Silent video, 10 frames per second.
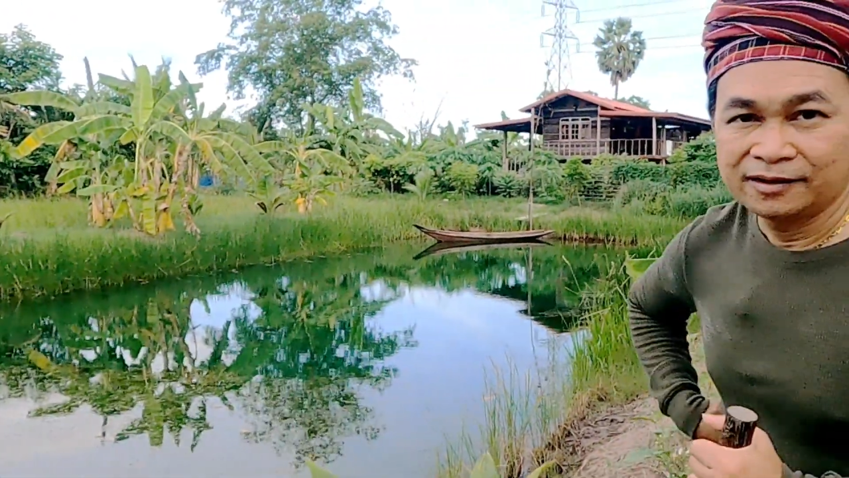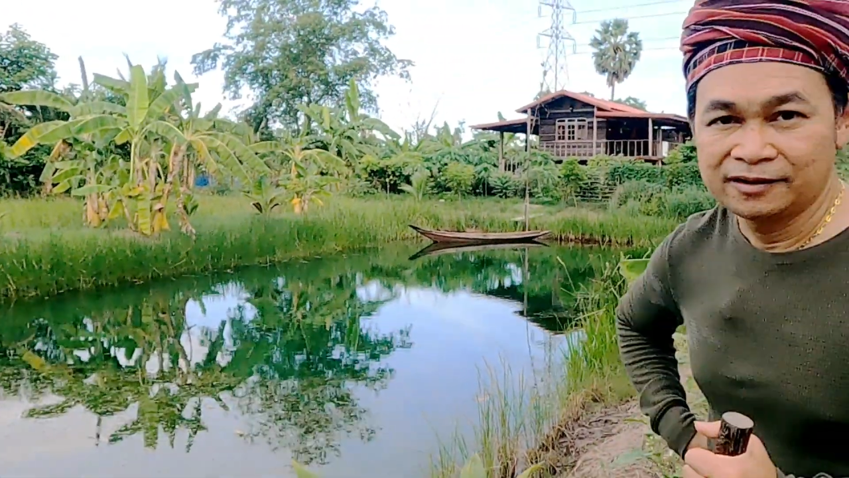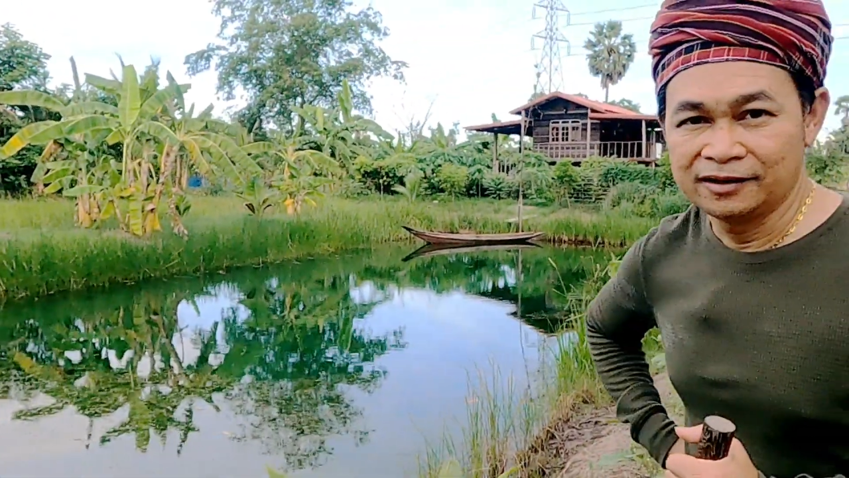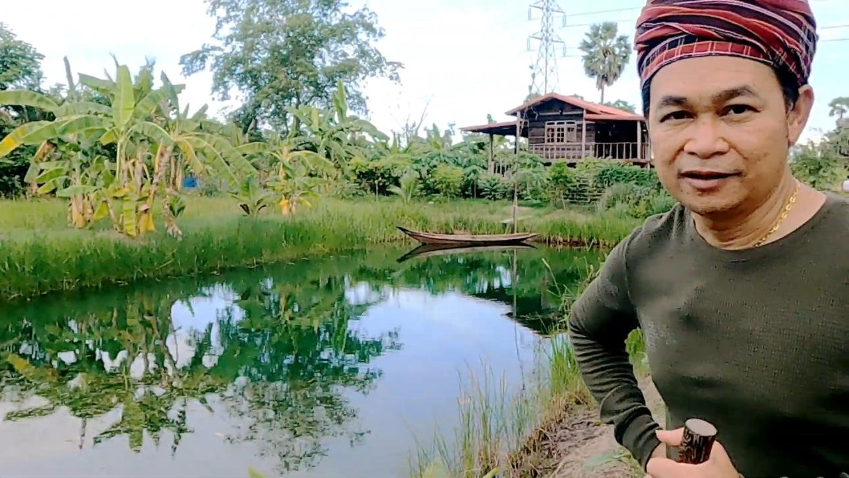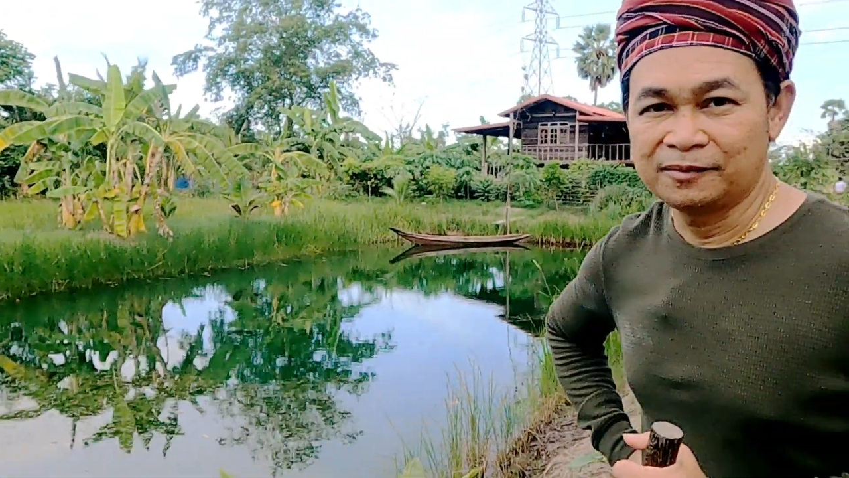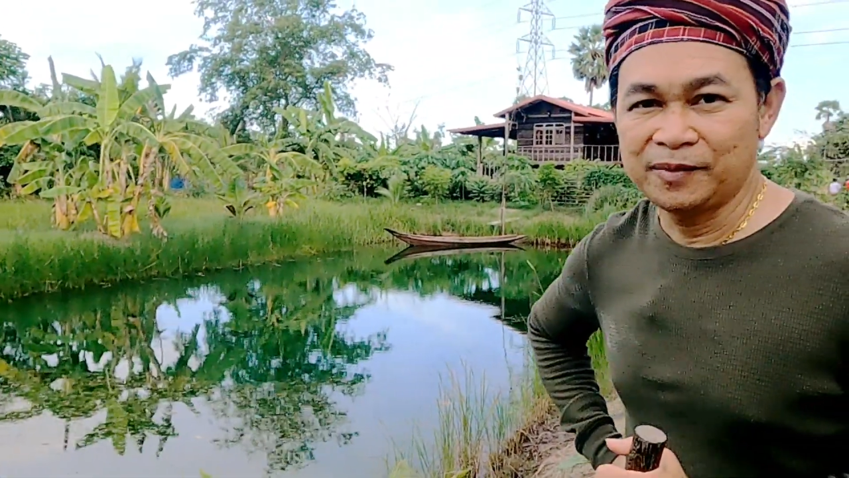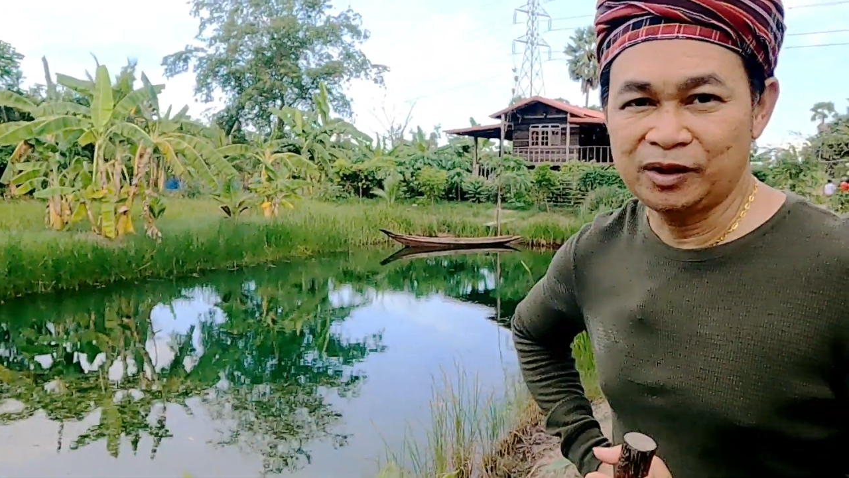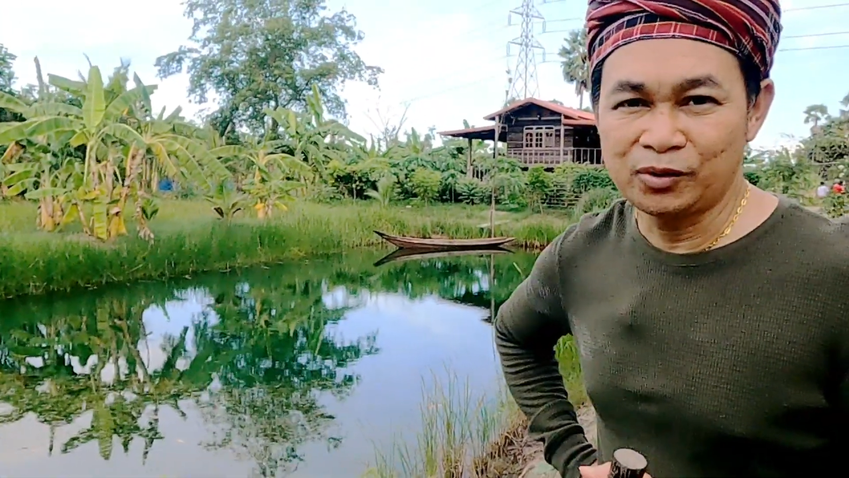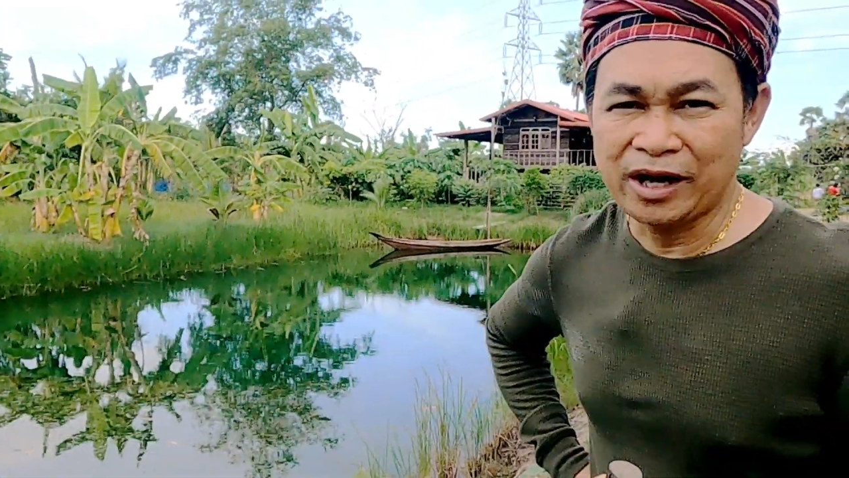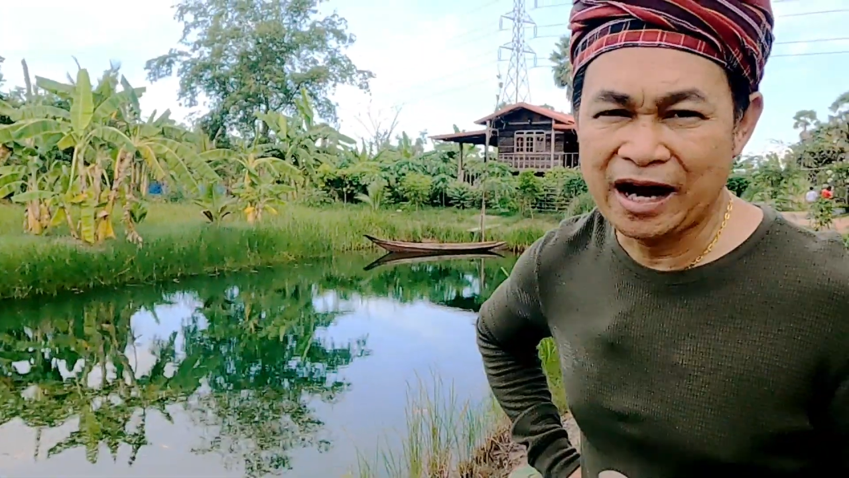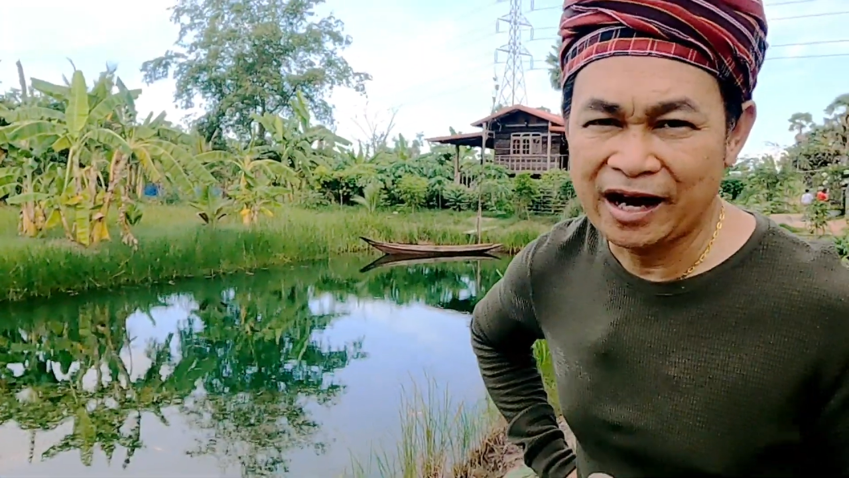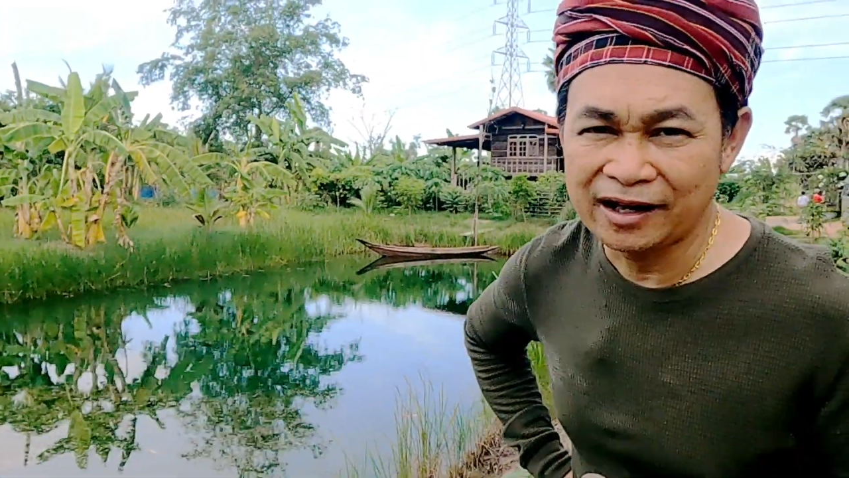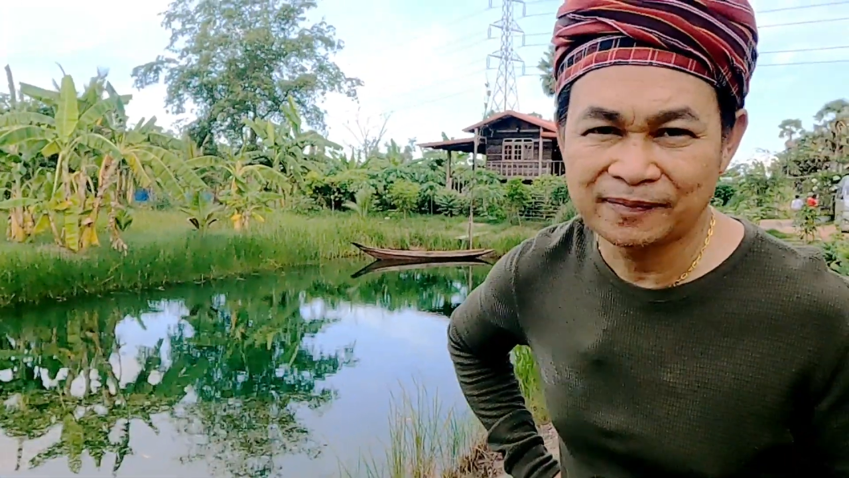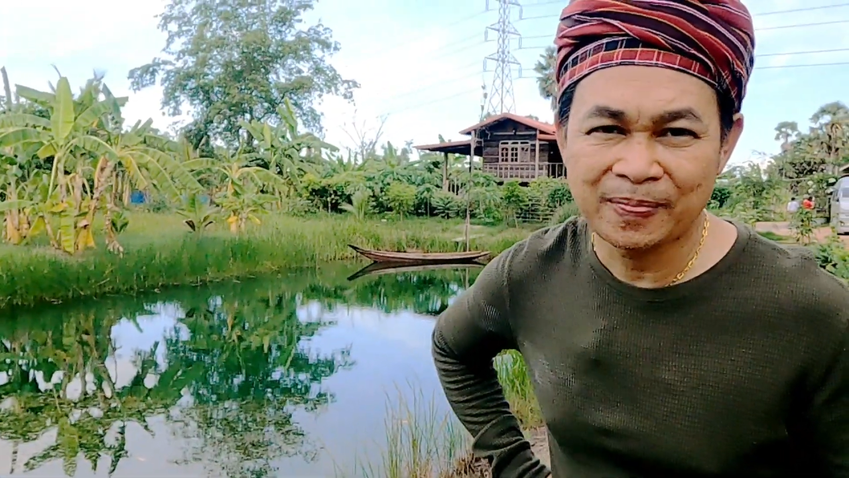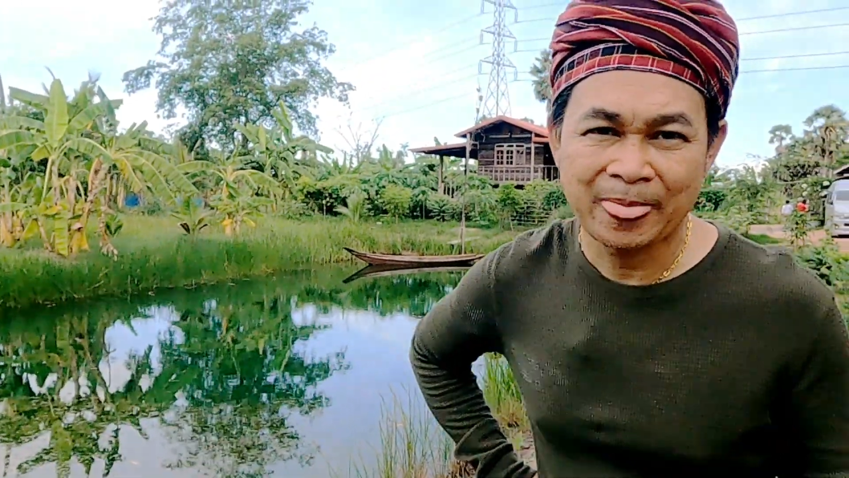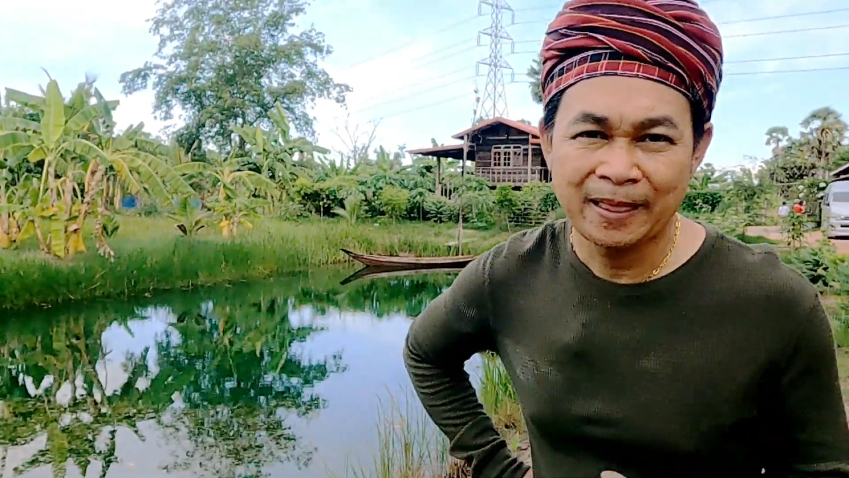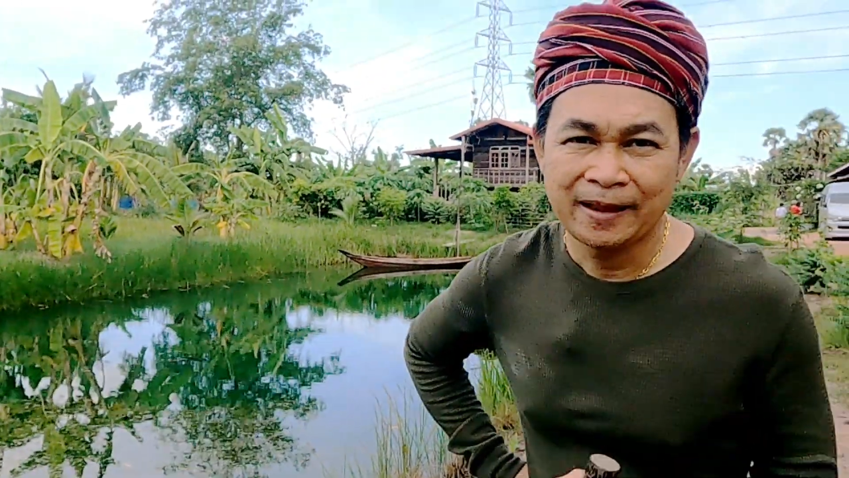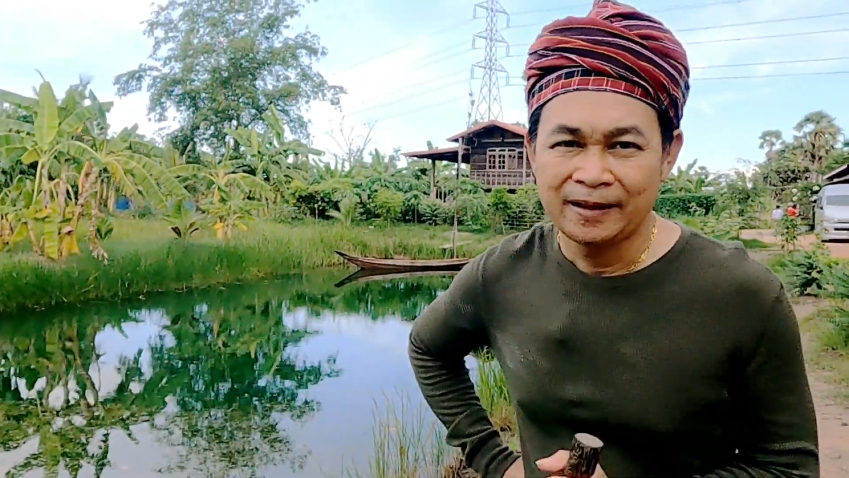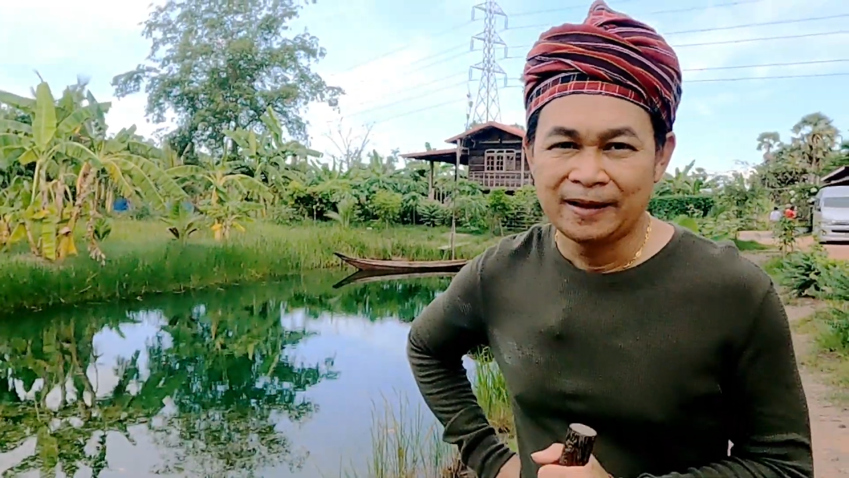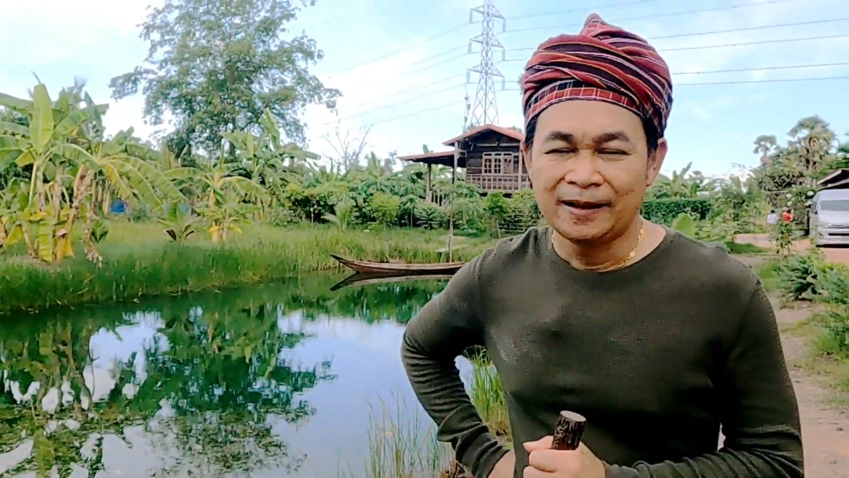แป๊บเดียวมิถุนา
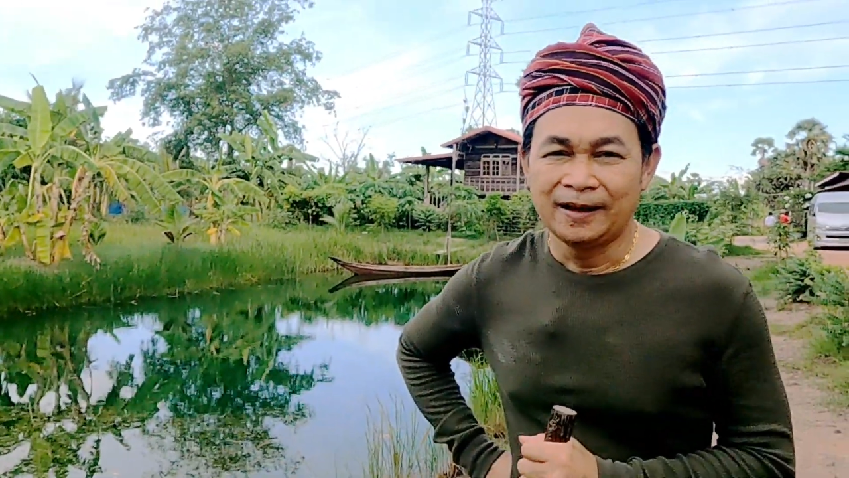เนาะ